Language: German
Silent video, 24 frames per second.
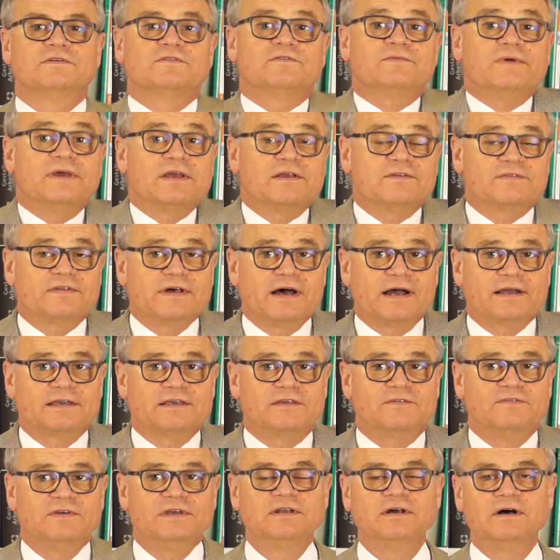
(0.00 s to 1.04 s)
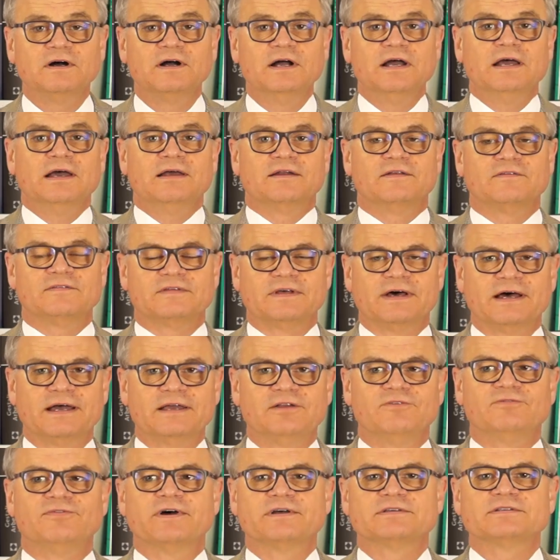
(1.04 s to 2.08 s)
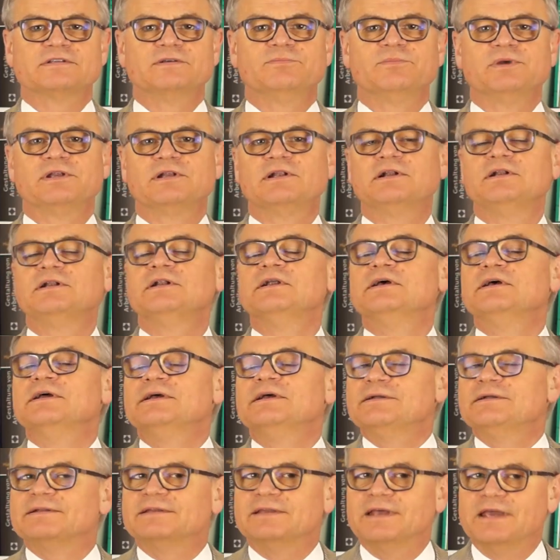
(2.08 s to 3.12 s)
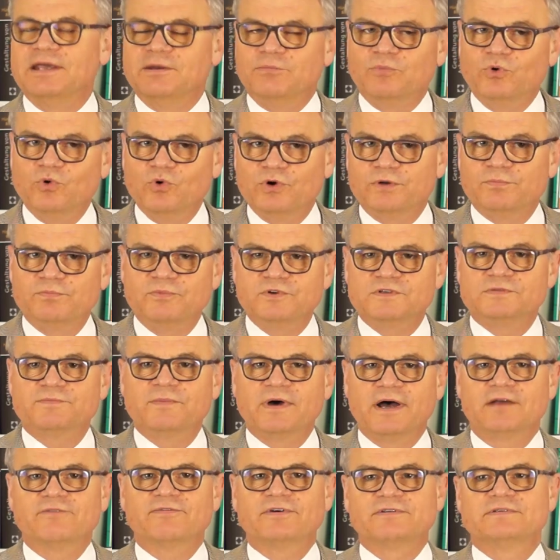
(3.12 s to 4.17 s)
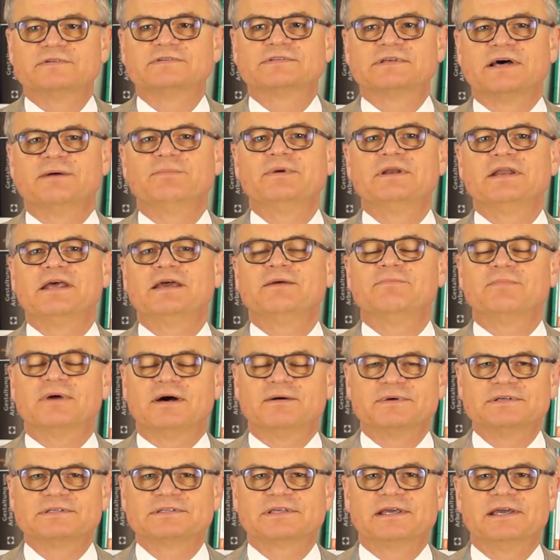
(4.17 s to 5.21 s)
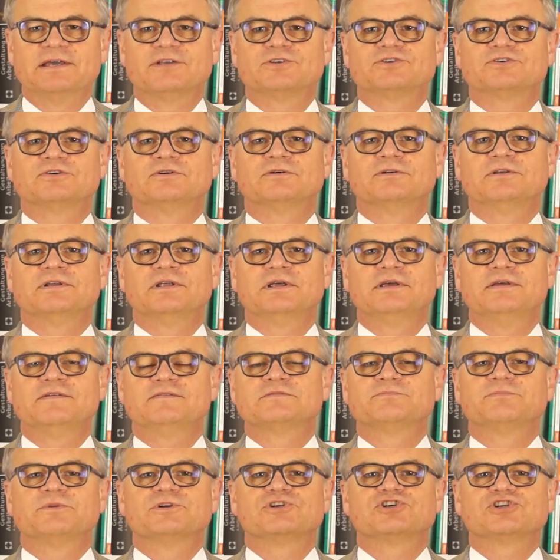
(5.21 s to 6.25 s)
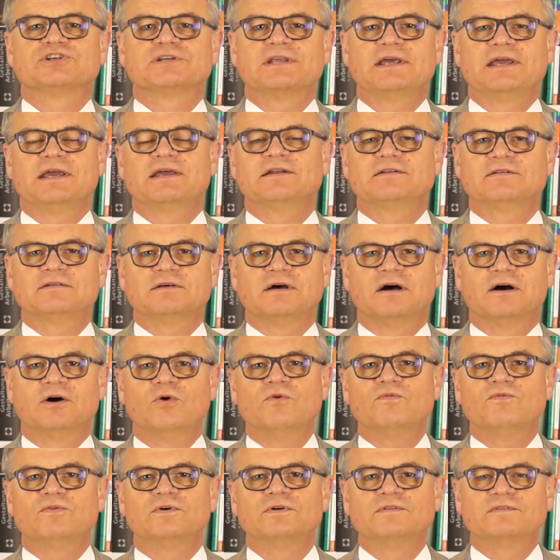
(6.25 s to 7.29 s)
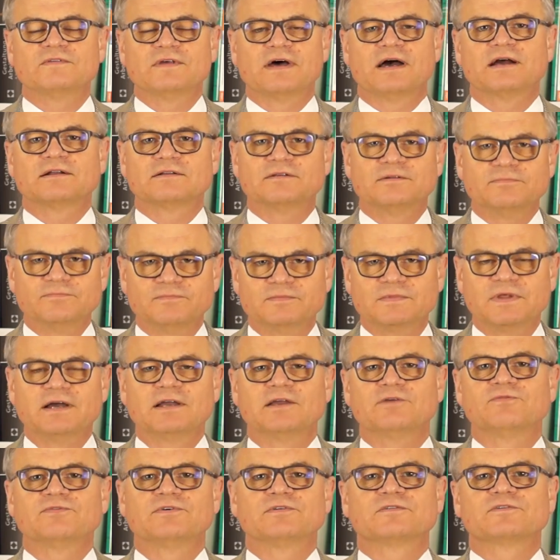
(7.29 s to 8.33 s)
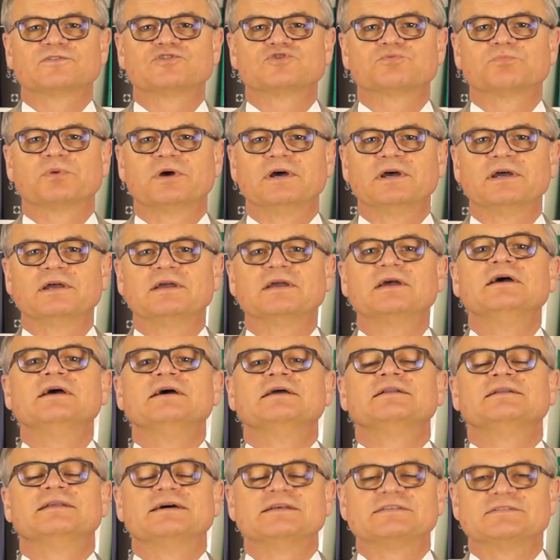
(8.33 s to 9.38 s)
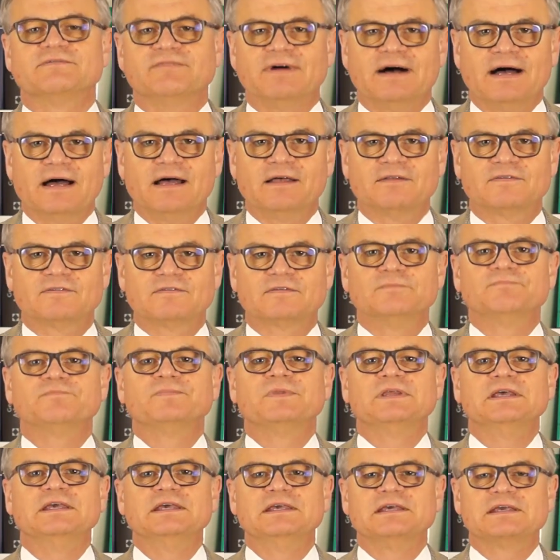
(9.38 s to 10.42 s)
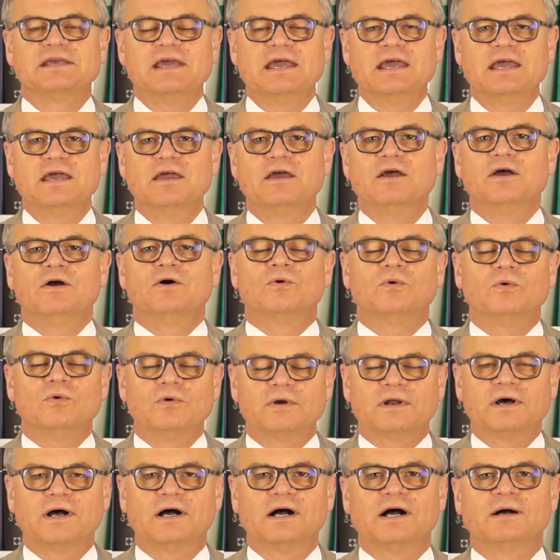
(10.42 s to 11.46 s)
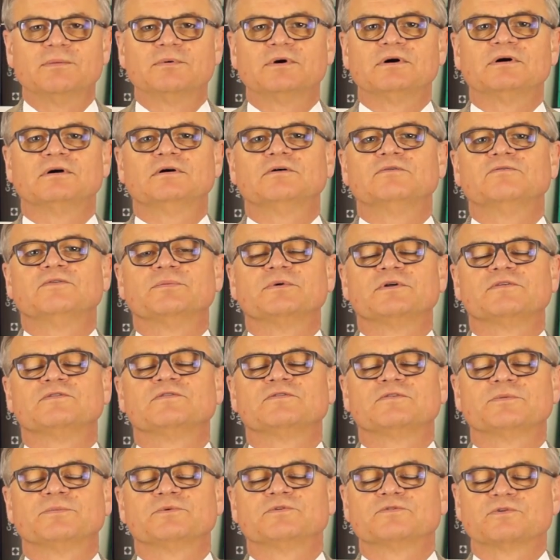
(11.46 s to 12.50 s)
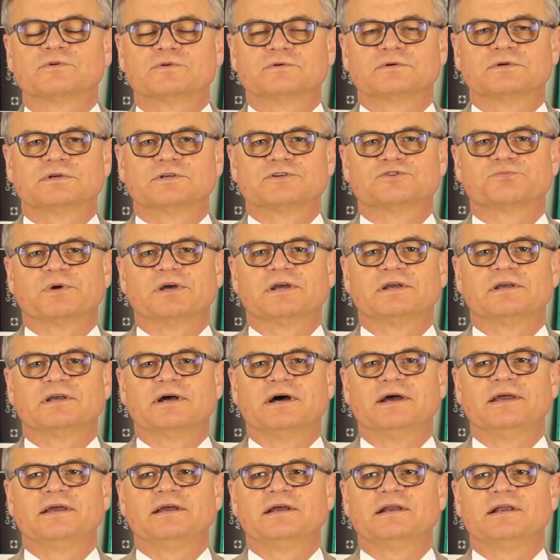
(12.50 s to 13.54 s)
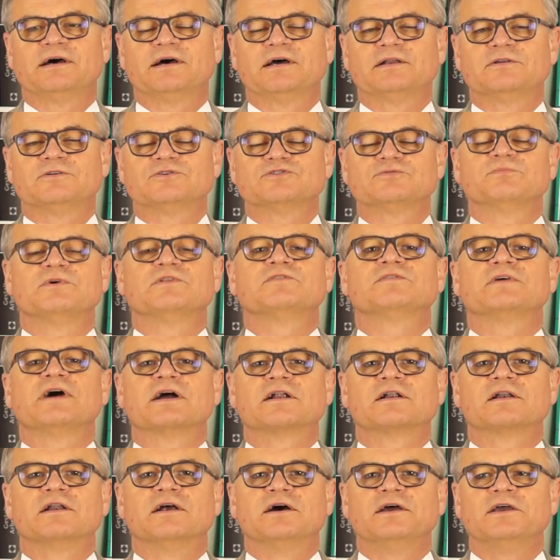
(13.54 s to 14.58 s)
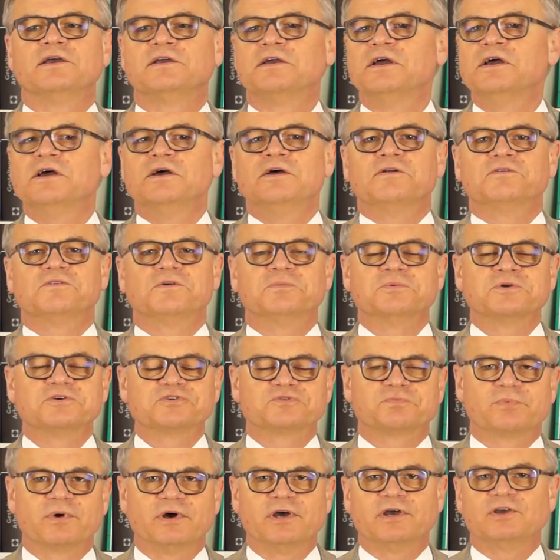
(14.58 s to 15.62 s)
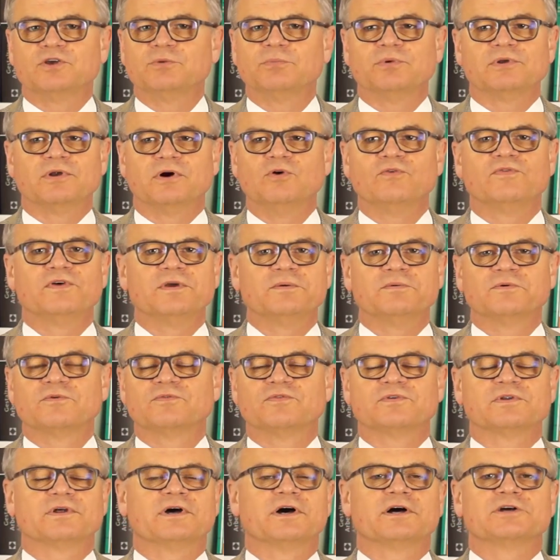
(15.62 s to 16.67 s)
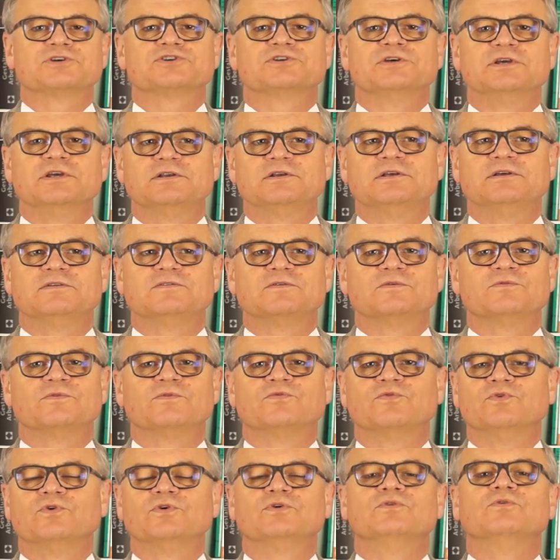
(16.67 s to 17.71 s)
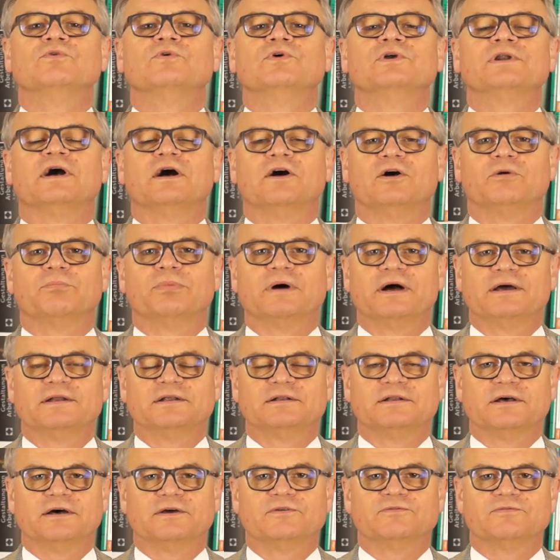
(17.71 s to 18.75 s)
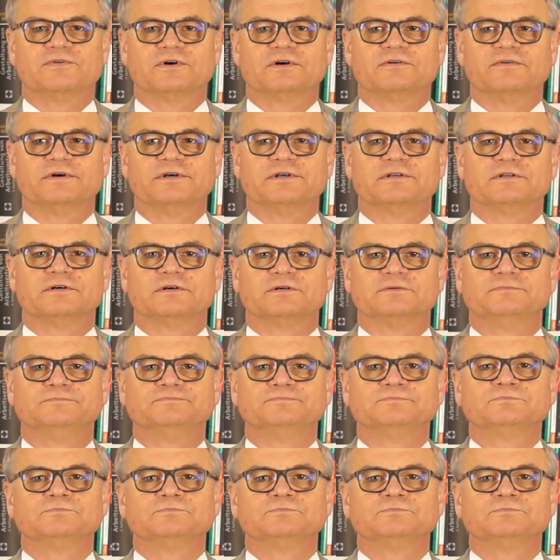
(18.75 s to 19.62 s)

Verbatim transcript: Deswegen sage ich wieder, das einfachste Mittel, den Mut muss man einfach zusammennehmen, aber es geht schon, ist, man steht auf und sagt, danke fürs Gespräch, das war's, ich gehe oder aber, wenn man zu so einem Gespräch eingeladen ist, man sagt gleich, zum Gespräch über einen Aufhebungsvertrag stehe ich nicht zur Verfügung und arbeitet einfach weiter.